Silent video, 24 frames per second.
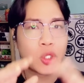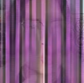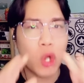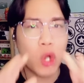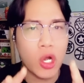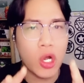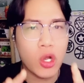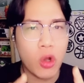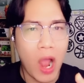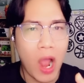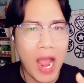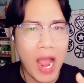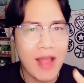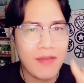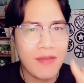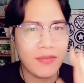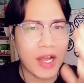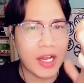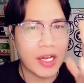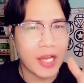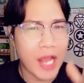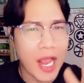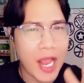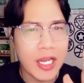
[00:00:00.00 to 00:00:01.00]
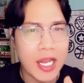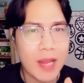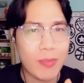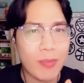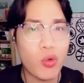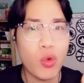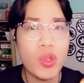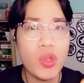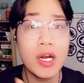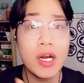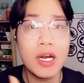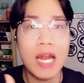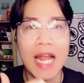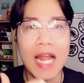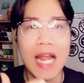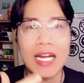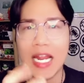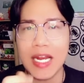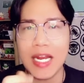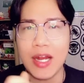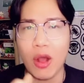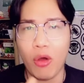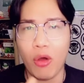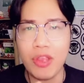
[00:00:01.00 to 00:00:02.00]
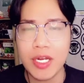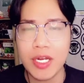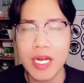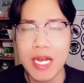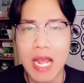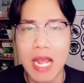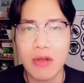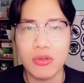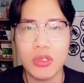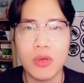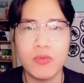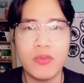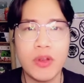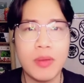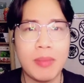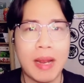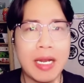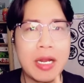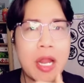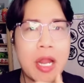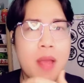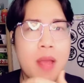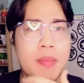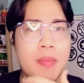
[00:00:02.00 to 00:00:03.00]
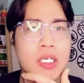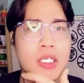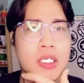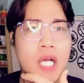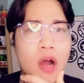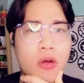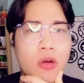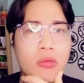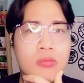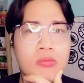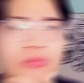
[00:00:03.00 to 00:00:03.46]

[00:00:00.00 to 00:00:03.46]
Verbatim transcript: thuần hóa và nghề nghiệp của dân làng thay đổi như thế nào trong phiên bản để hư không